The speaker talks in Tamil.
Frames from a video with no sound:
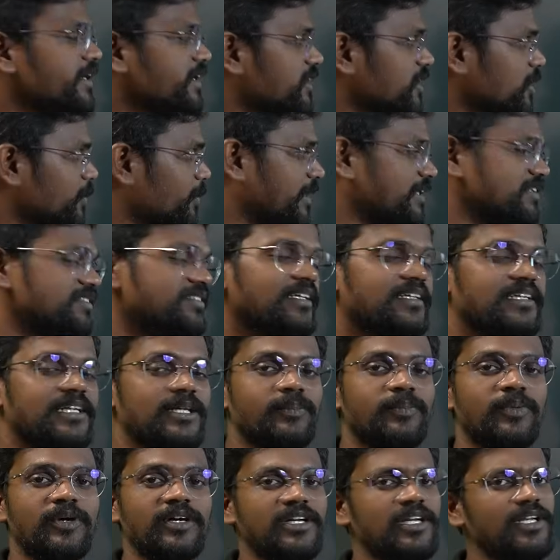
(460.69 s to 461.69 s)
எனக்கு
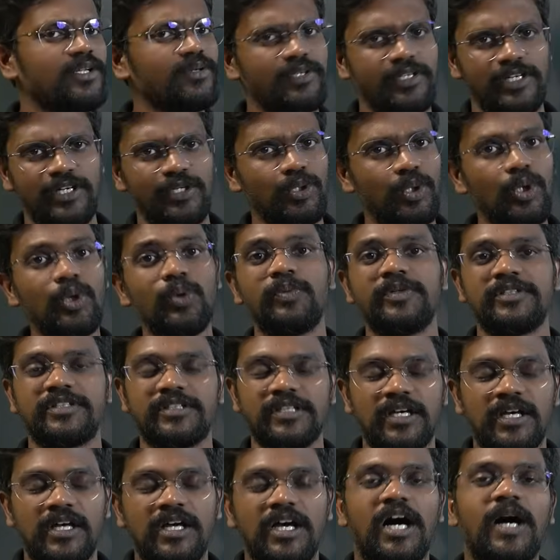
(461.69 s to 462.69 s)
பைசெக்டிங் பாயிண்ட்ல யூ கேன் கோ
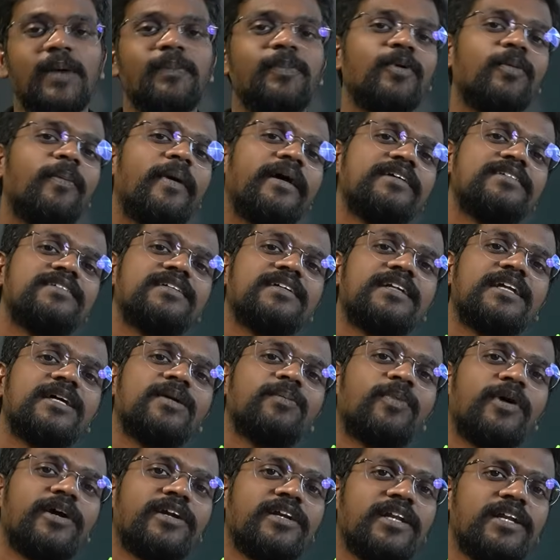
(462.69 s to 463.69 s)
வித் அப்போ
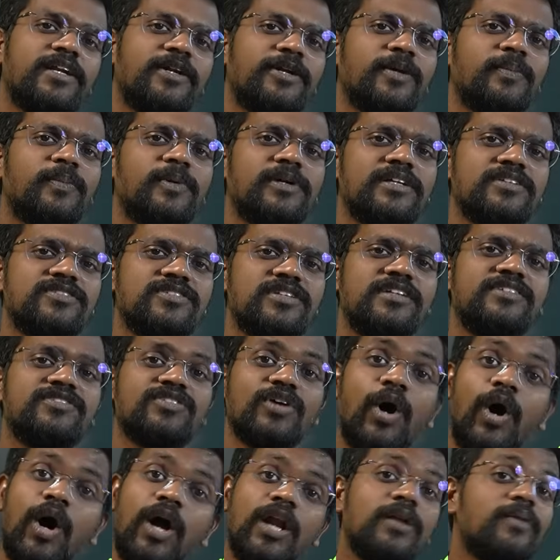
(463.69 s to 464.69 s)
பைசெக்டிங் பாயிண்ட்ல என்னுடைய பொட்டன்ஷியல்
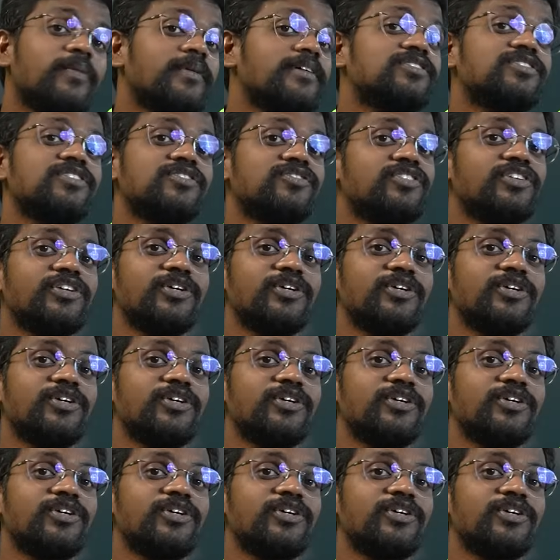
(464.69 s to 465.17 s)
இஸ் ஆல்வேஸ்